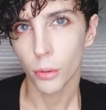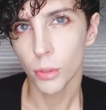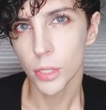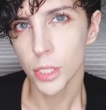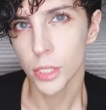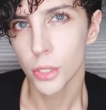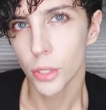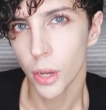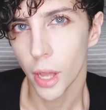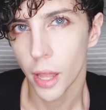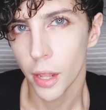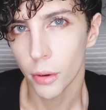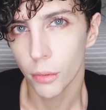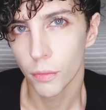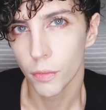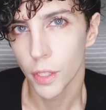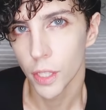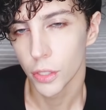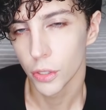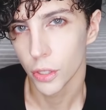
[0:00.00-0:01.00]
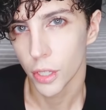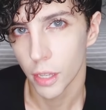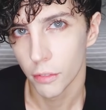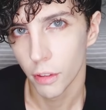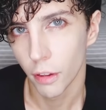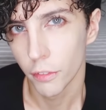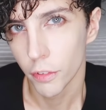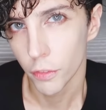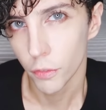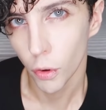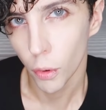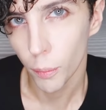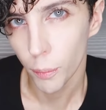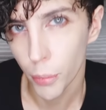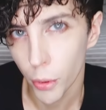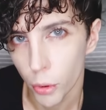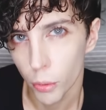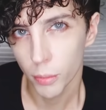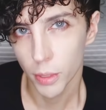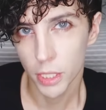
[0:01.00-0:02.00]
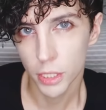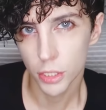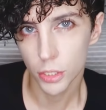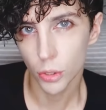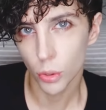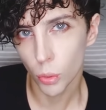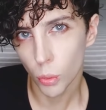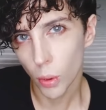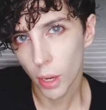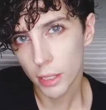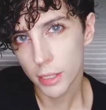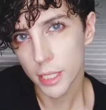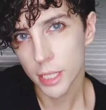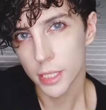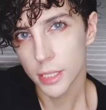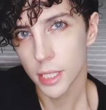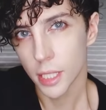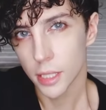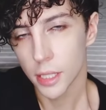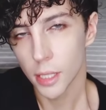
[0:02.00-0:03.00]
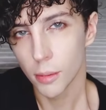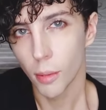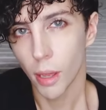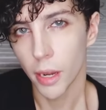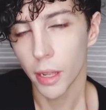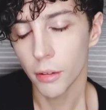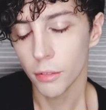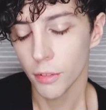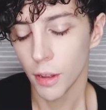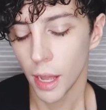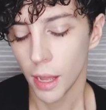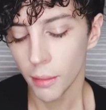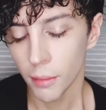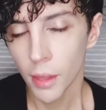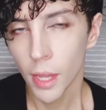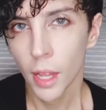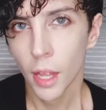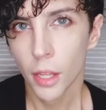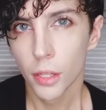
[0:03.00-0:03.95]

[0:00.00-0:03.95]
questo era un video che vi avevo promesso qualche settimana fa